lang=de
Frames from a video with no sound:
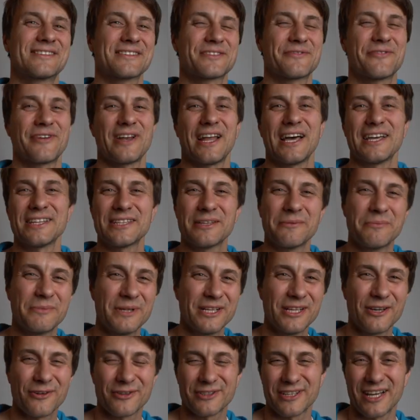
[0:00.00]
das verleiht dem
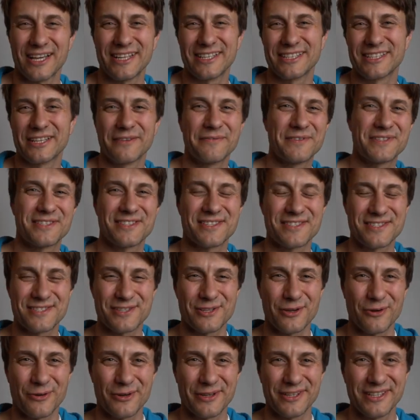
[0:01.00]
Bild auch eine gewisse
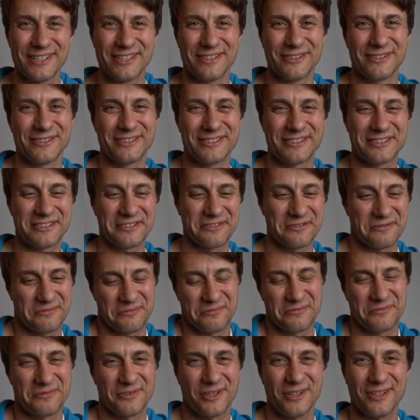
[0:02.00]
Story und
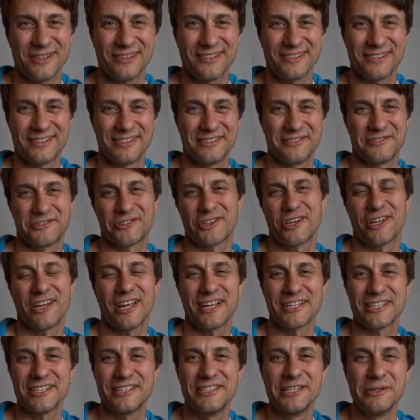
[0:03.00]
ja, ich kenne
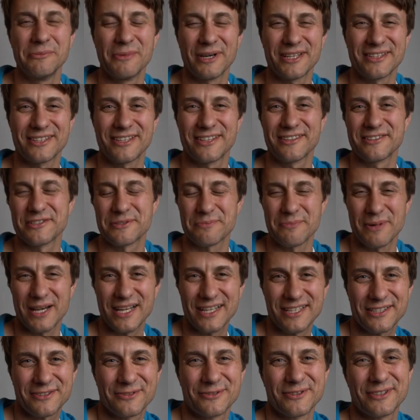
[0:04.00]
eigentlich niemanden, der das
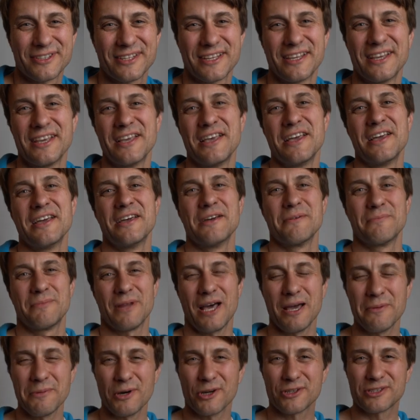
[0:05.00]
macht und
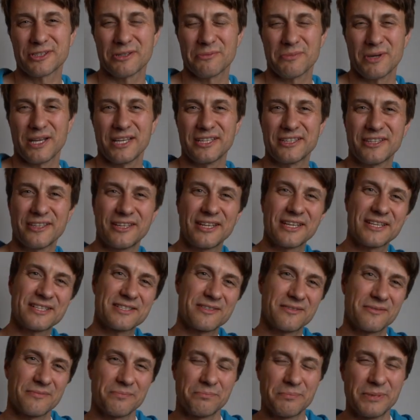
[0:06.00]
bleibe auch dabei, die
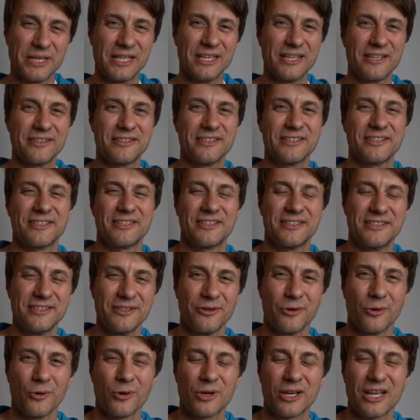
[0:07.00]
nächsten Bilder, die ich
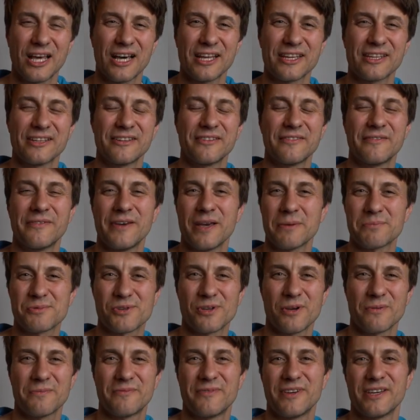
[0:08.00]
hier hochlade in den
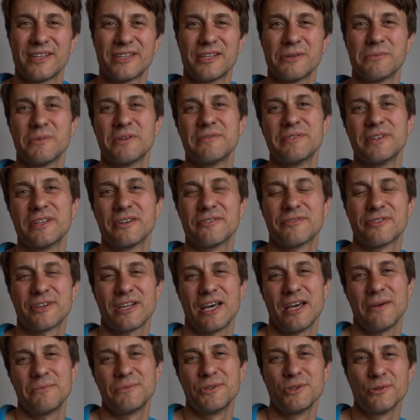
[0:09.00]
Webshop, werden immer wieder von
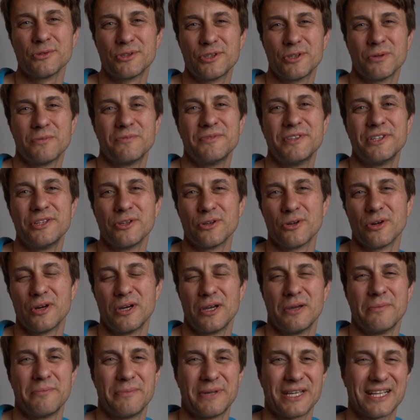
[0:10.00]
einem YouTube-Video
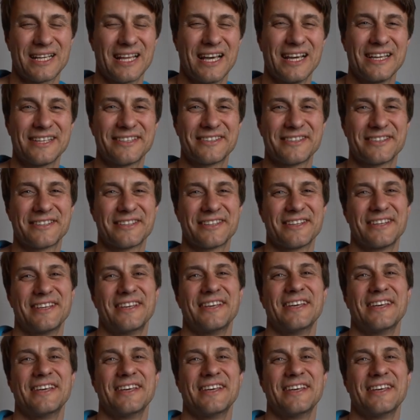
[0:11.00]
begleitet.